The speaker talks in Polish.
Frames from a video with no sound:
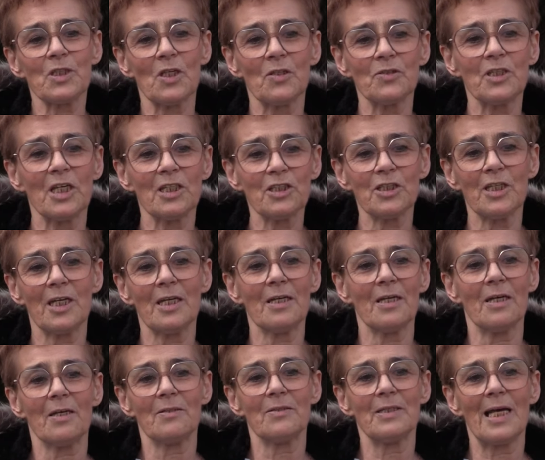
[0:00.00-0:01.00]
co niesie
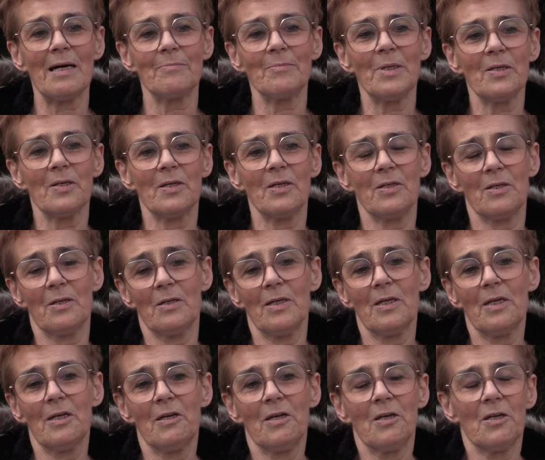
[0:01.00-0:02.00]
nam
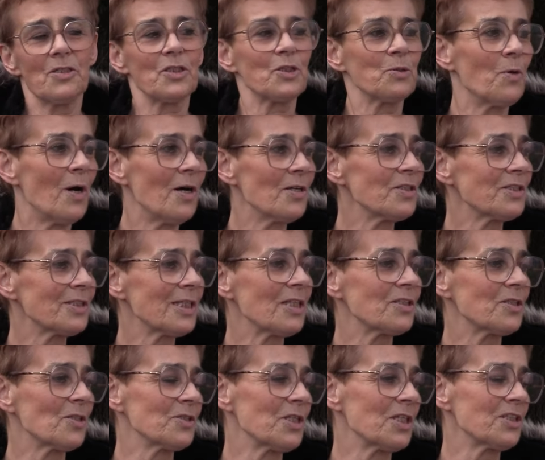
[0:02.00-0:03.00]

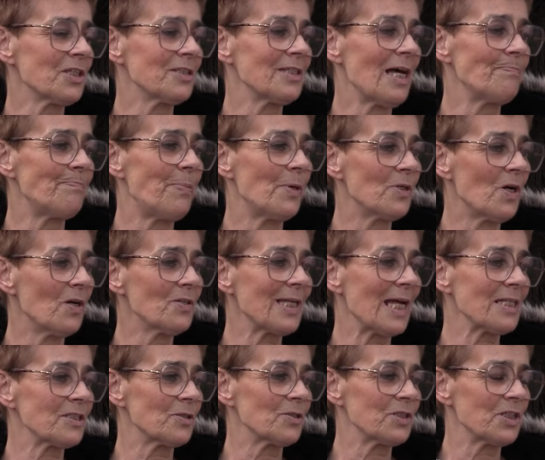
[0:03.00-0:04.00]
słońce, co niesie nam
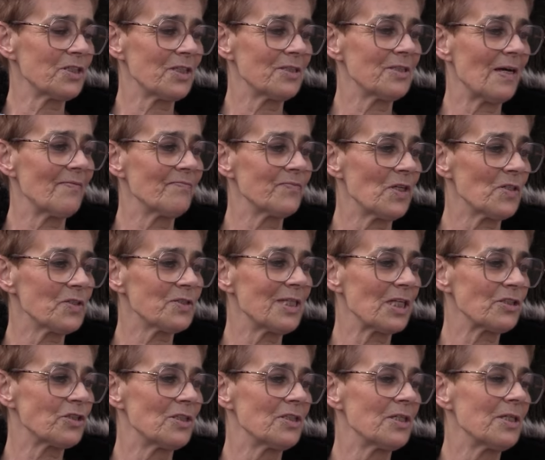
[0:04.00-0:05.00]
pogoda, co niesie nam
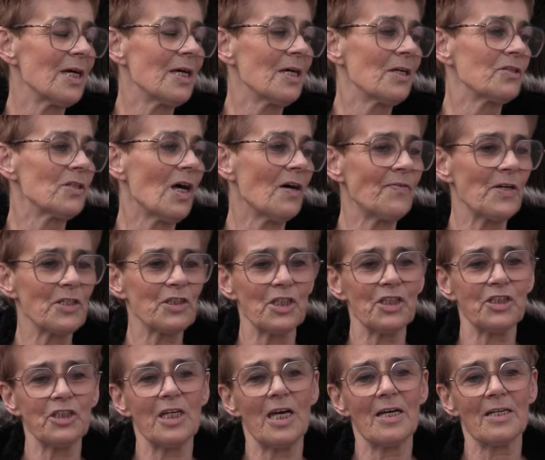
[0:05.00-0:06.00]
wiosna, czyli nowe
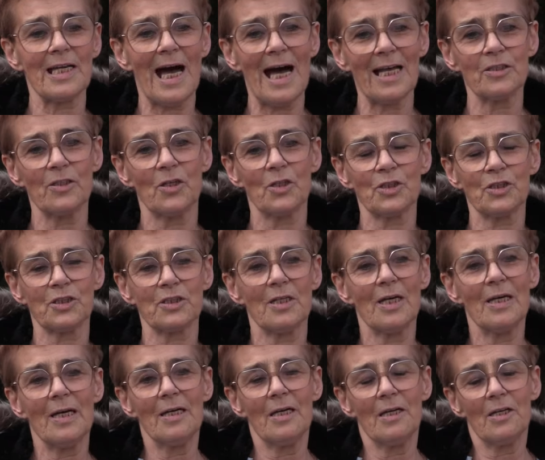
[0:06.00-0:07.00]
życie, radość,
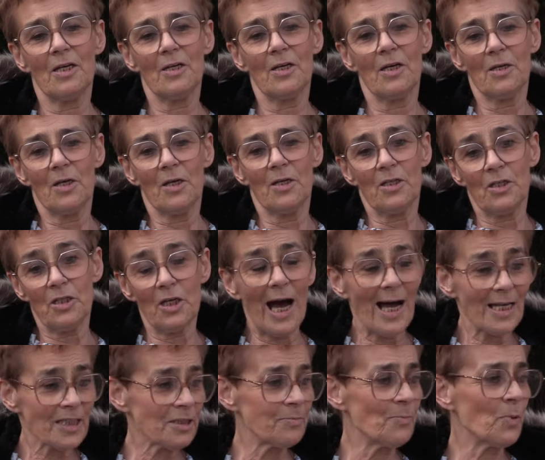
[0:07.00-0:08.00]

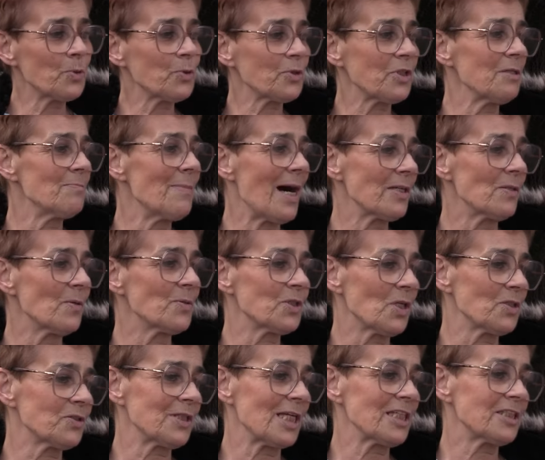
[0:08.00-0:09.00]
a smutki mają
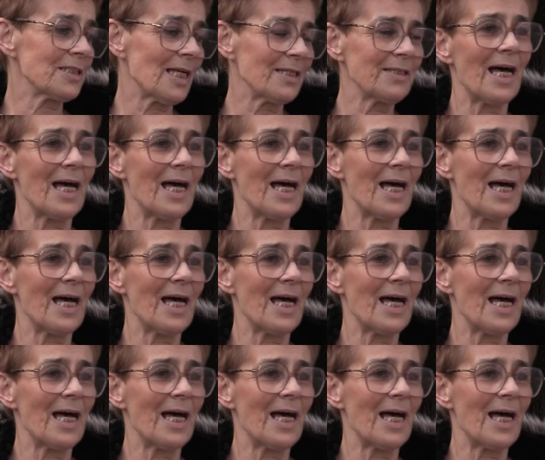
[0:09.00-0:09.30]
zostać za